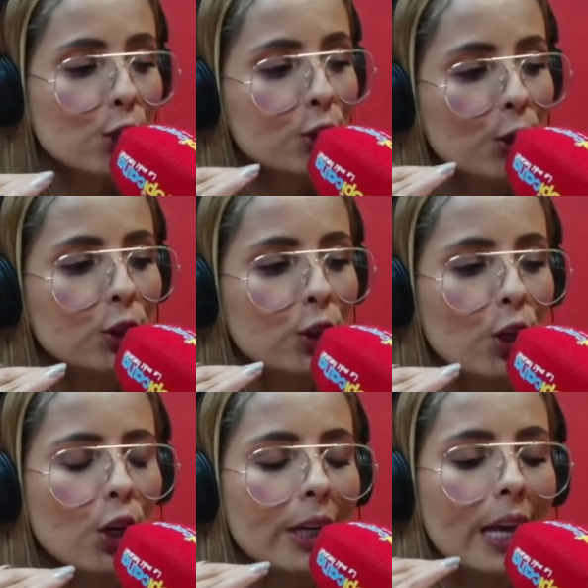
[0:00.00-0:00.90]
Nos
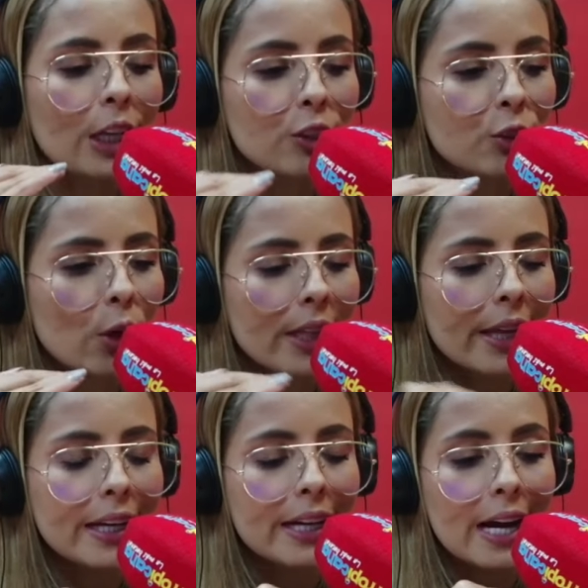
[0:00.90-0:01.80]
contó la historia
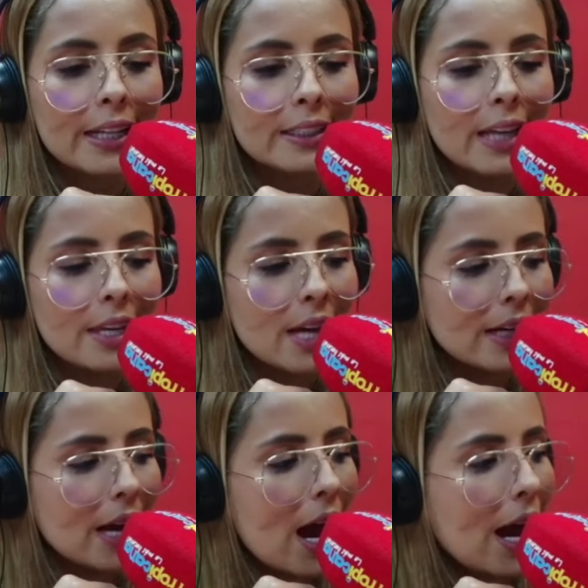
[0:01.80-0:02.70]
de
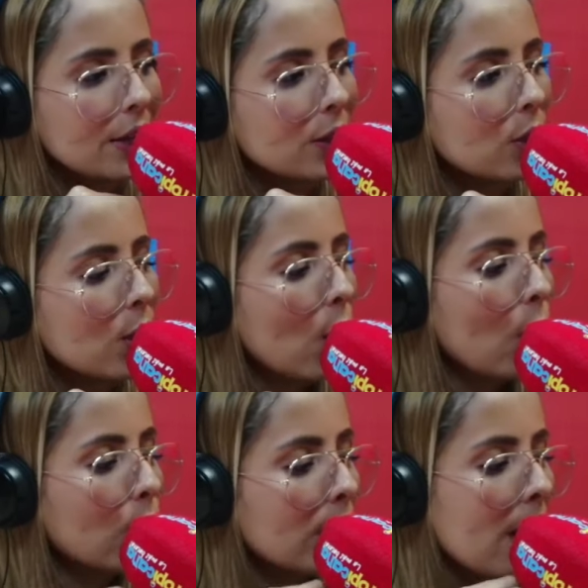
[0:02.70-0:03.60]
Carendallana, Jairo
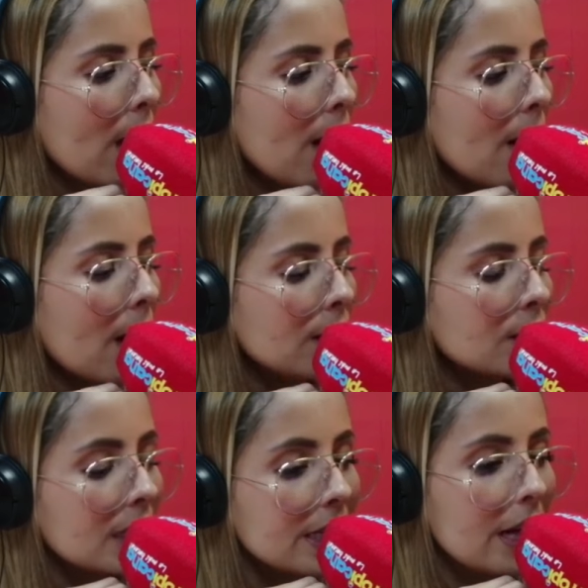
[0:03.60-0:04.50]
una
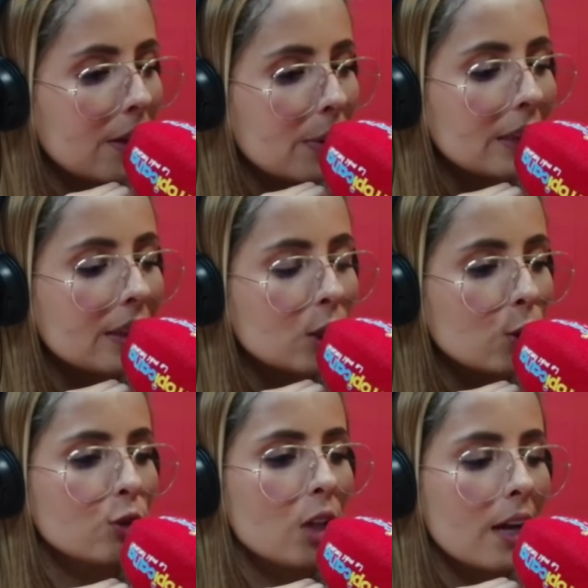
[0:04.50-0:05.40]
chica de
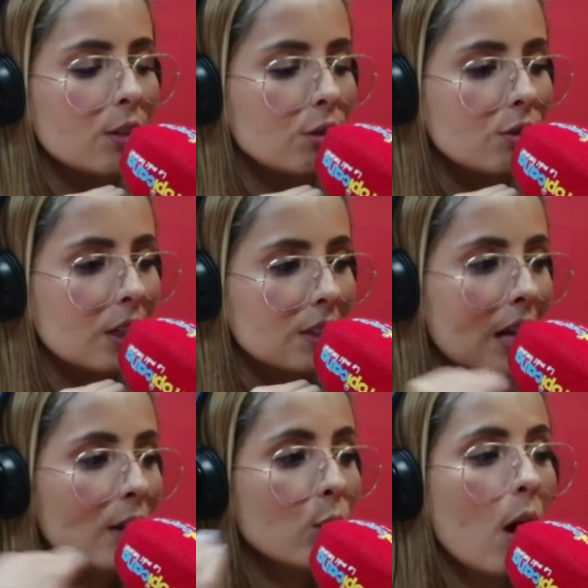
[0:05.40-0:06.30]
22 años que
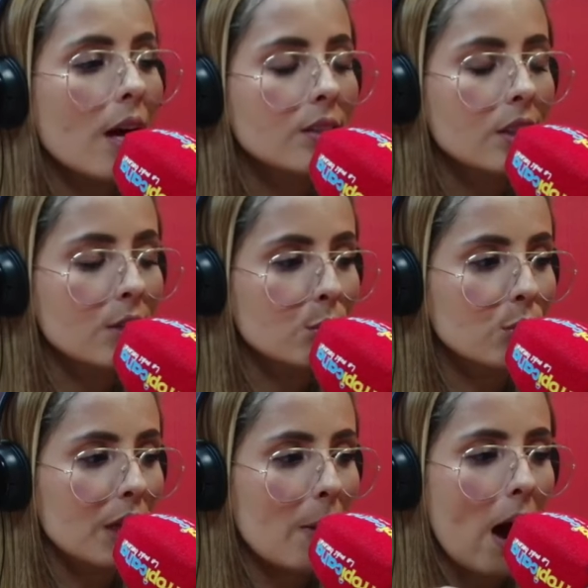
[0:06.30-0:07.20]
salió hacia su
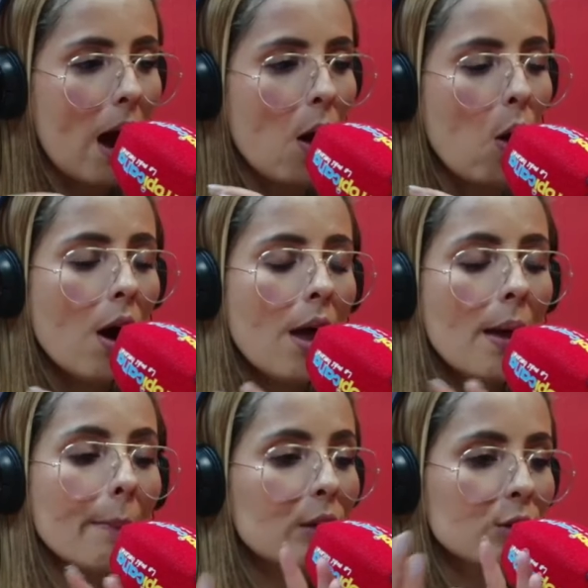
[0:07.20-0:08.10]
trabajo
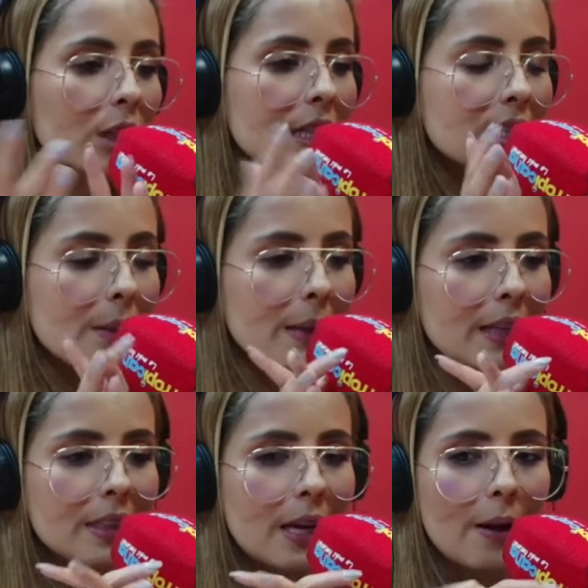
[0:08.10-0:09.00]
pero
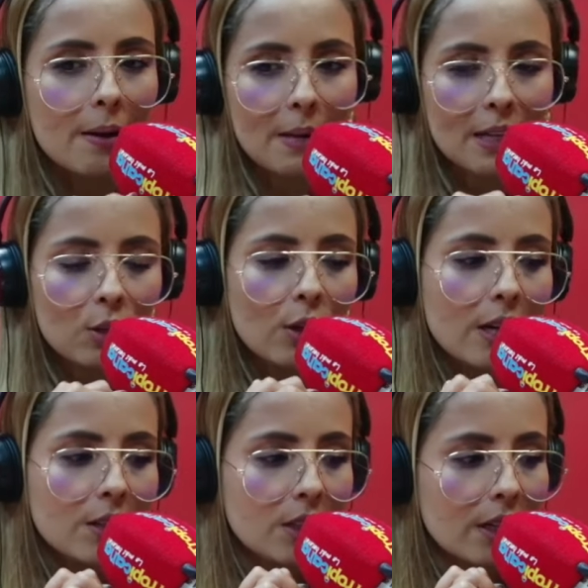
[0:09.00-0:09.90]
tristemente, en medio
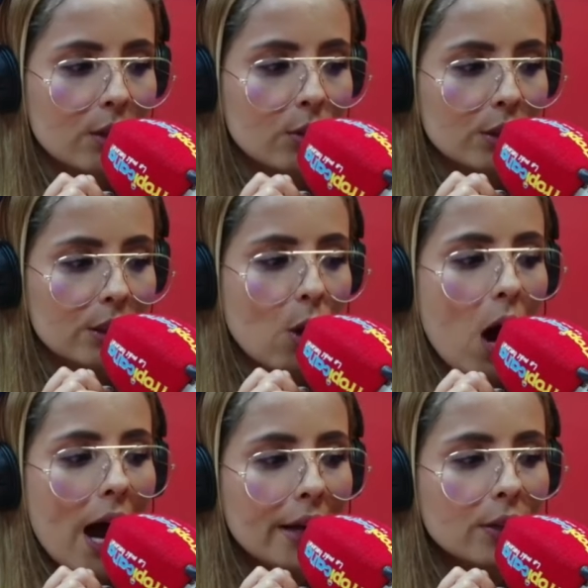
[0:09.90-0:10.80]
de ese recorrido,
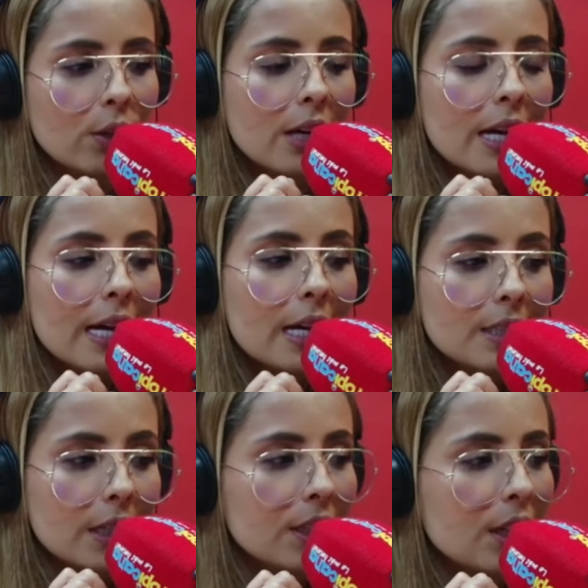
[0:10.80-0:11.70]
Jairo,
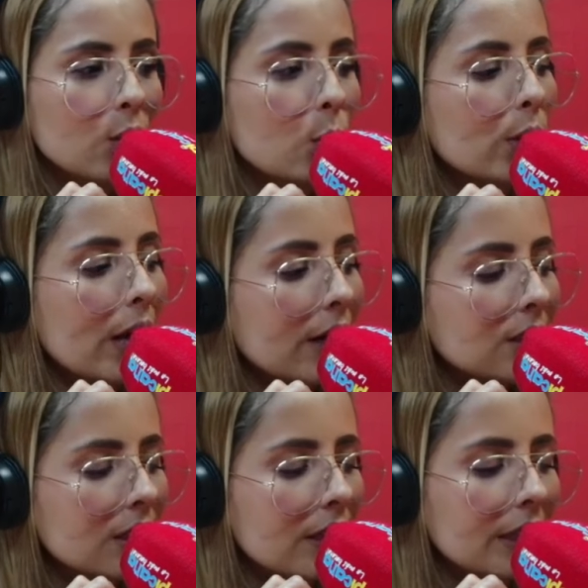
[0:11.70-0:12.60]
esta niña tuvo un
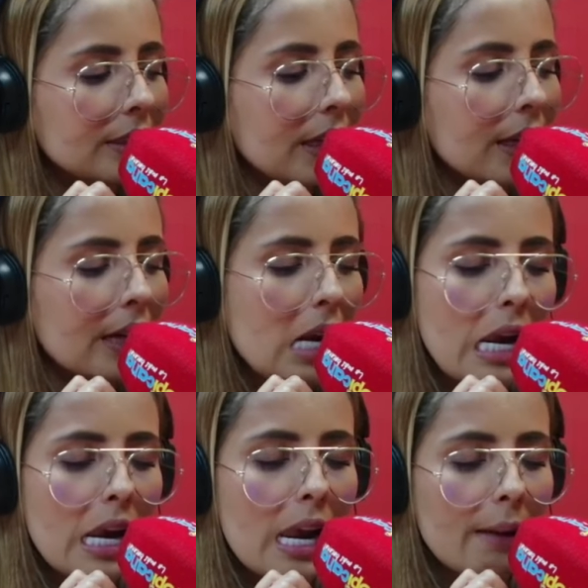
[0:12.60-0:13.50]
accidente
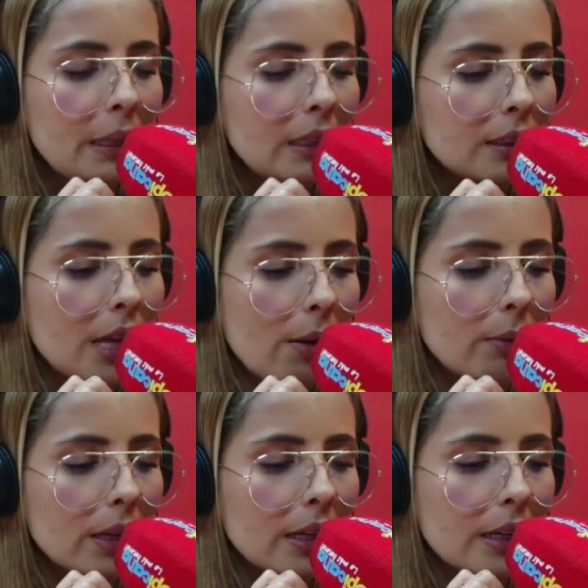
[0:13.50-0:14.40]

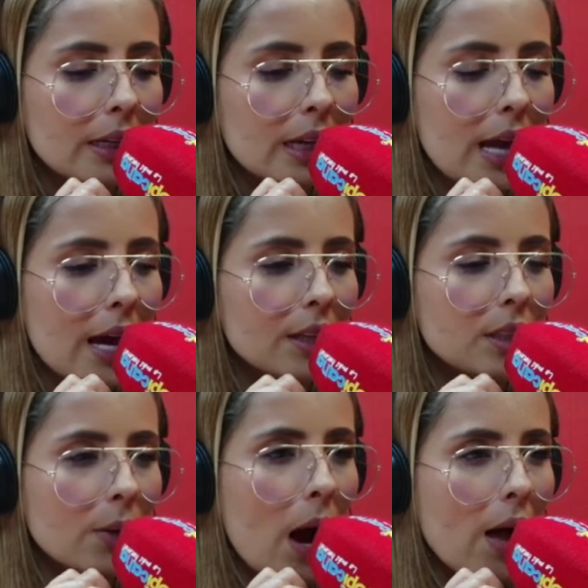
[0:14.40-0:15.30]
lamentable que la ha
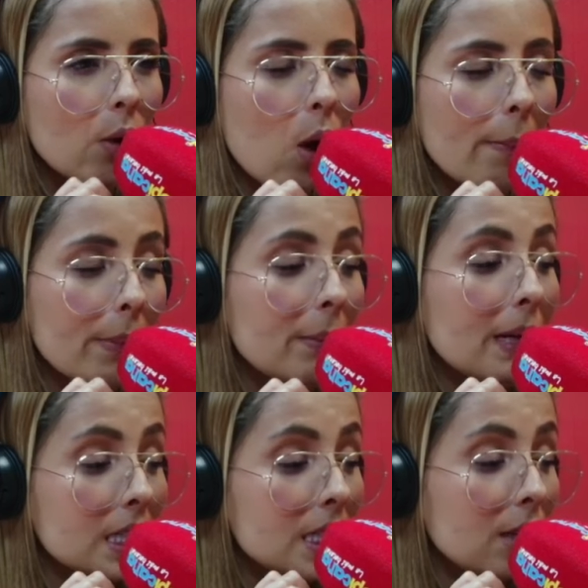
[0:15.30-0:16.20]
llevado a
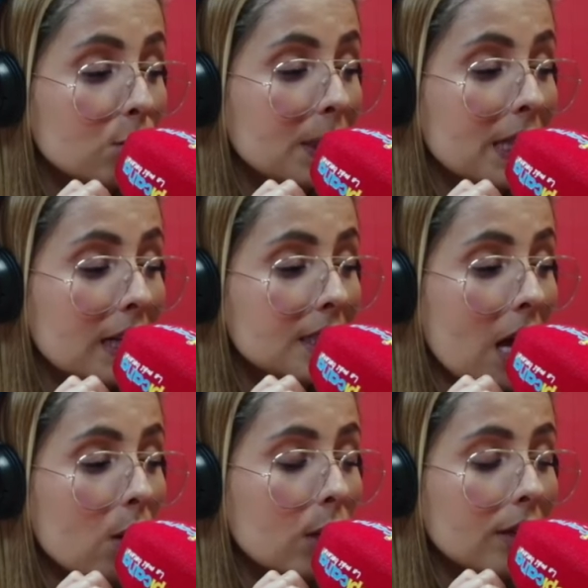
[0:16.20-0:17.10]
permanecer
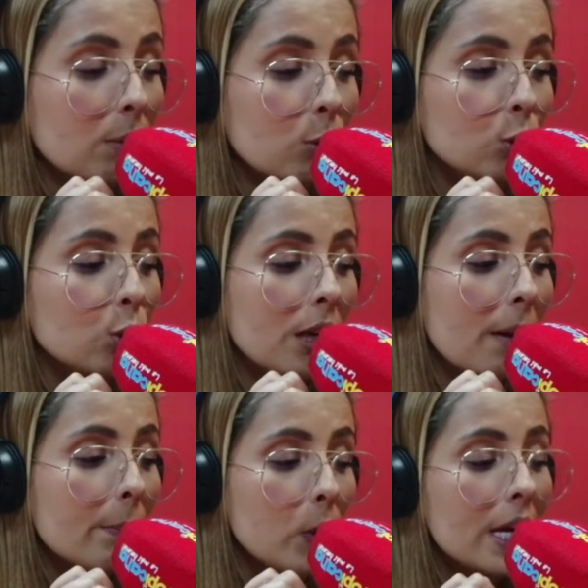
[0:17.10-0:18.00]
hospitalizada durante mucho
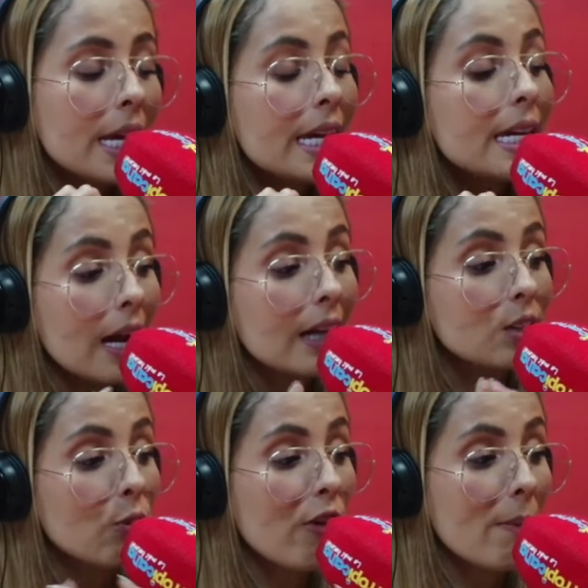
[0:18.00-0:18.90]
tiempo y a que
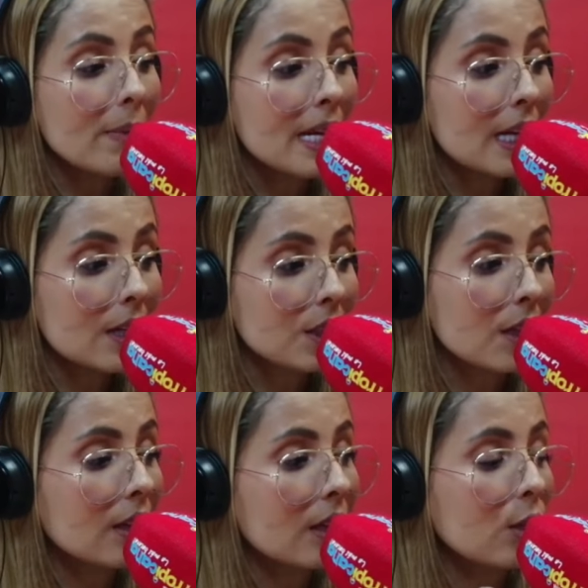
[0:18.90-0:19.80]
su familia se
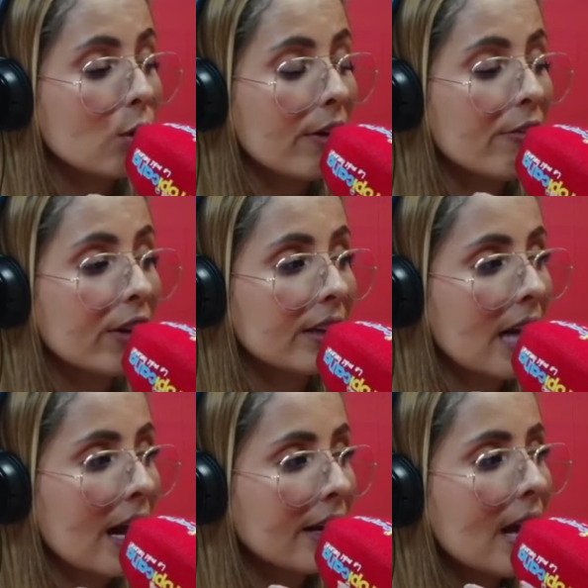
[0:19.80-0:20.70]
haya tenido que
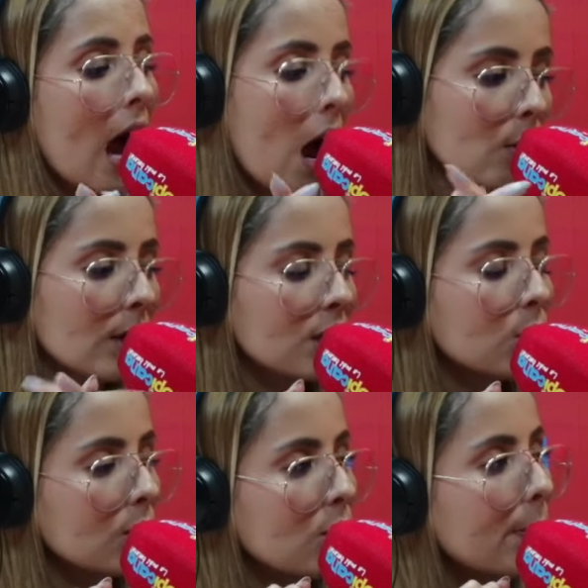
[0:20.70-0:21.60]
enfrentar a una
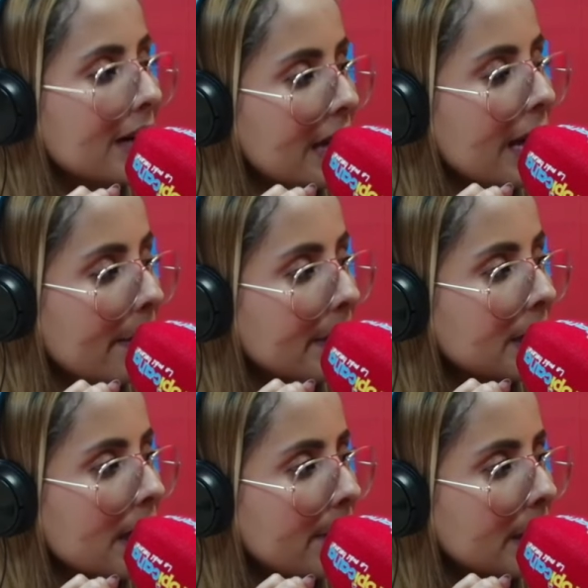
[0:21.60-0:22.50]
situación
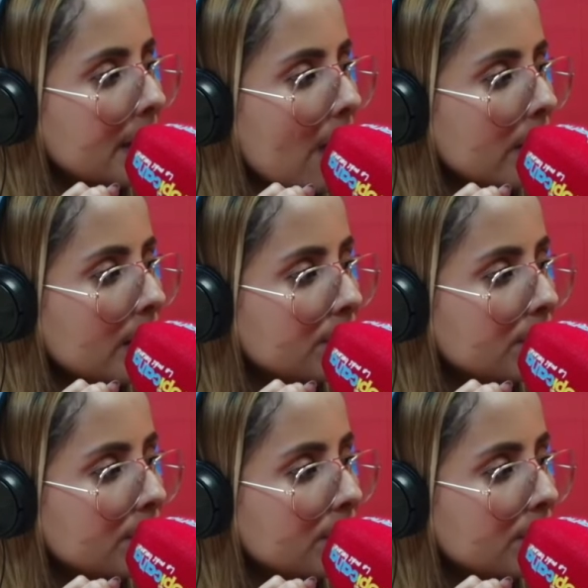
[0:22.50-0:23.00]
verdaderamente lamentable.